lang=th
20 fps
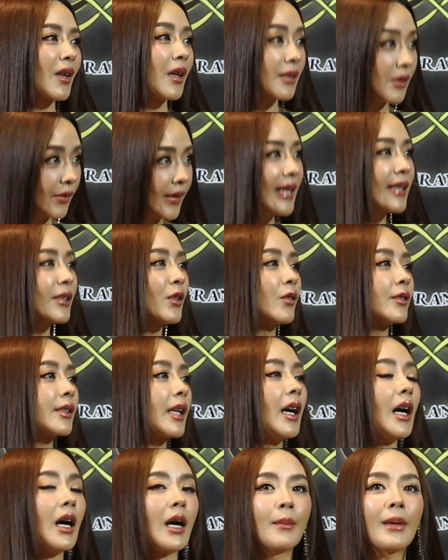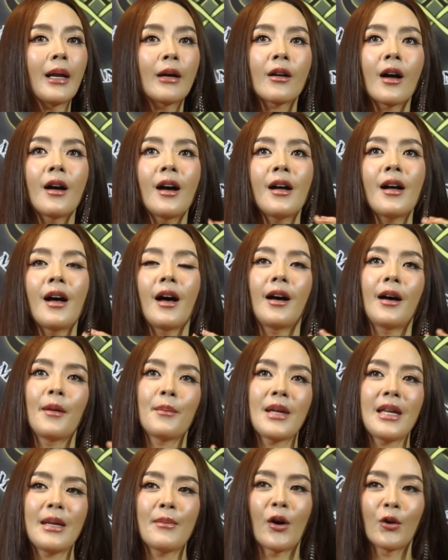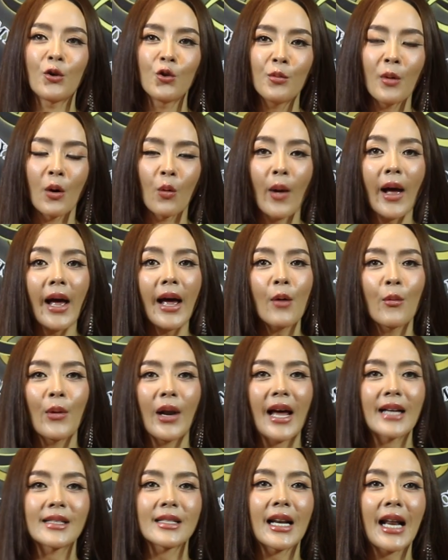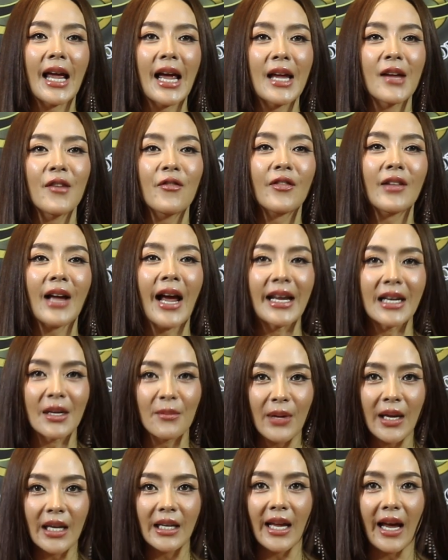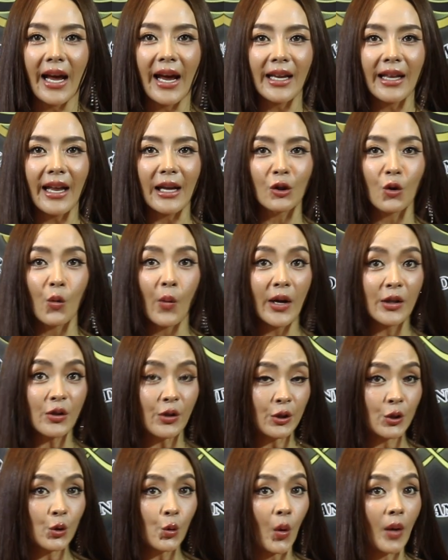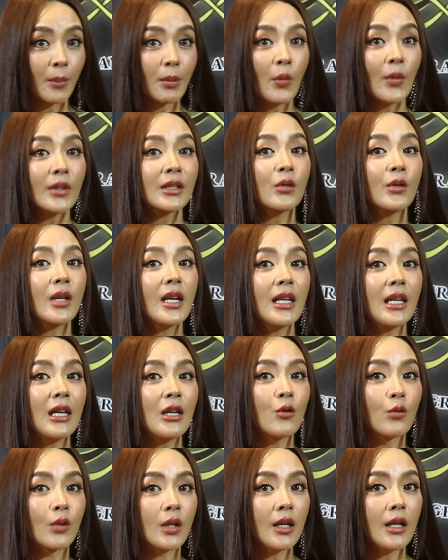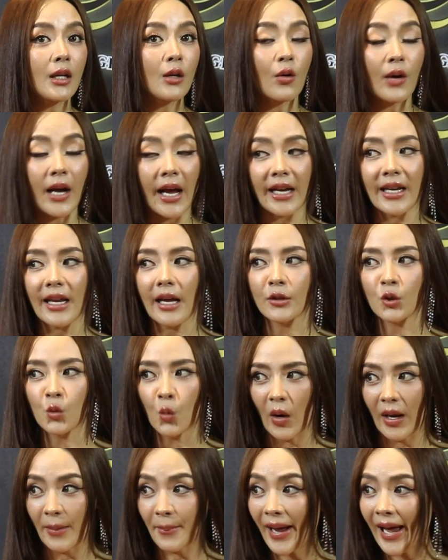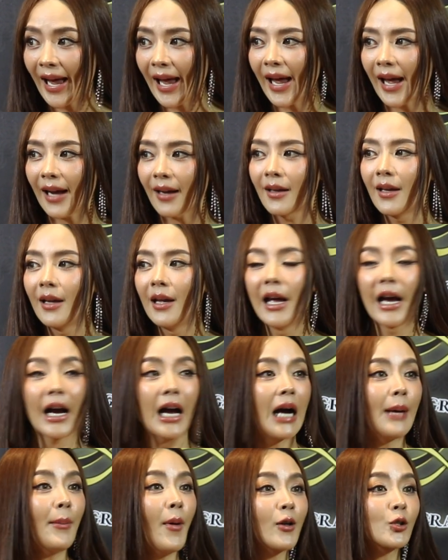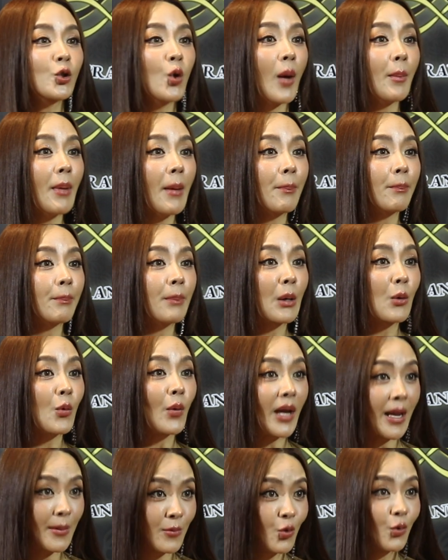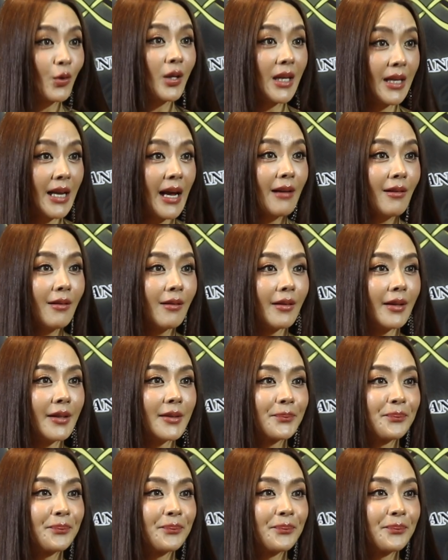เจ้าที่ส่งเสริมแล้วก็มีหมอดูบอกว่าเวลาจะไลฟ์ขายน้ำพริกเนี่ยให้แต่งตัวให้สวยๆ เพราะว่าเจ้าที่ที่อยู่ที่โรงงานเนี่ยสวยมากเขาบอกสวยแบบประกวด MUT ได้เลย